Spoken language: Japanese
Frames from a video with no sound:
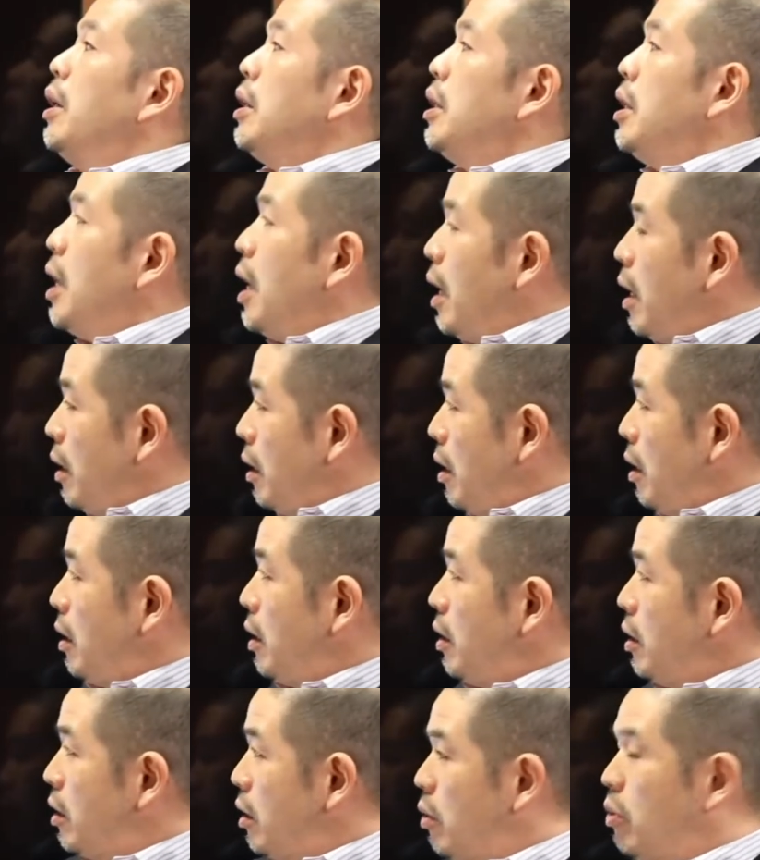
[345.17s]
批判
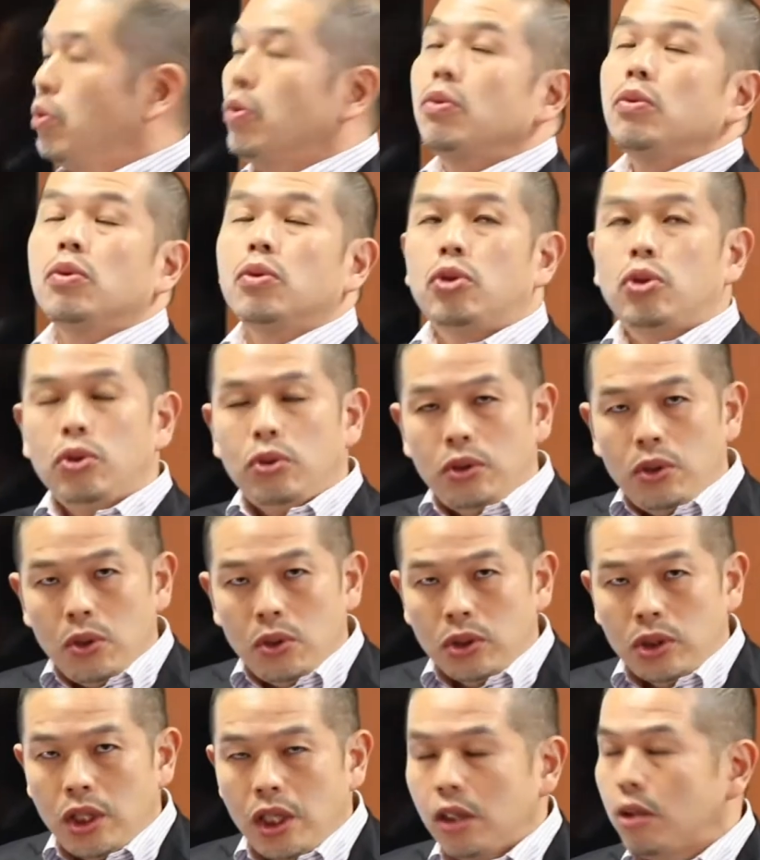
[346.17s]
的思考の重
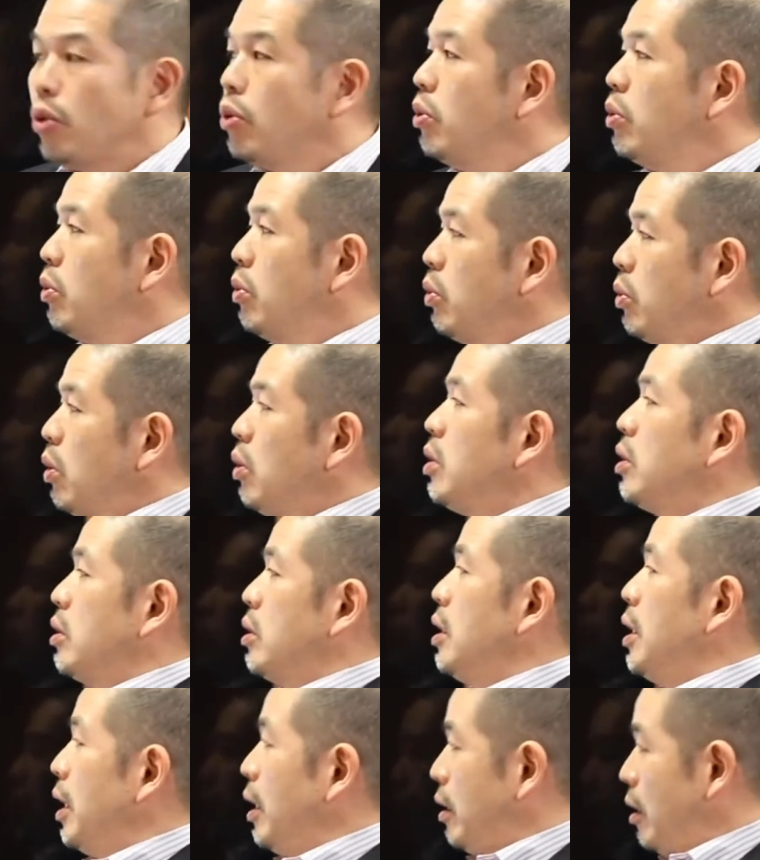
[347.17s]
要性ということに
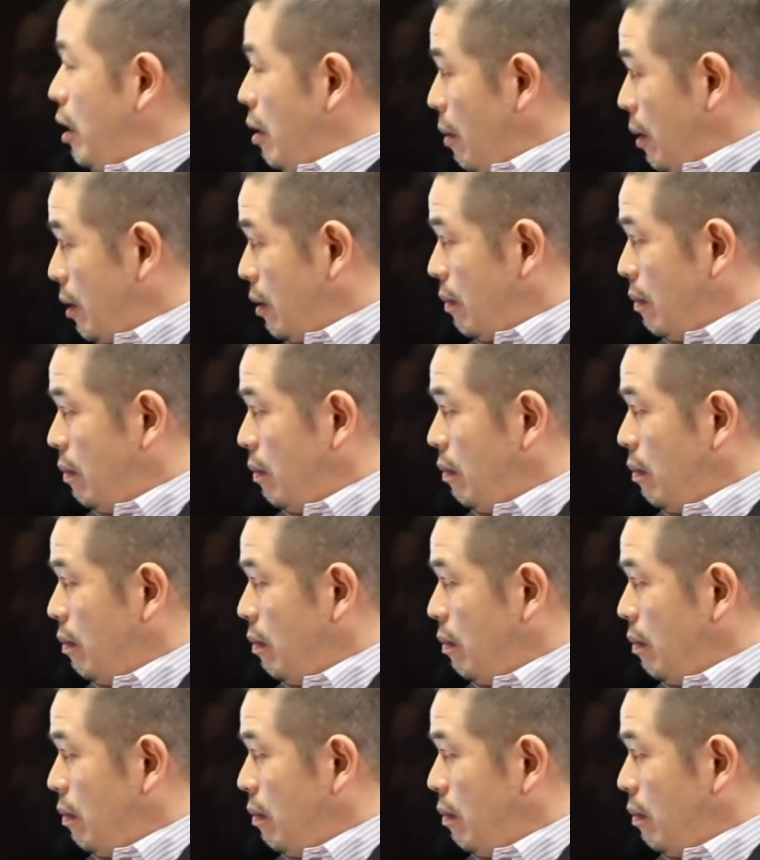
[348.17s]
つながってきます。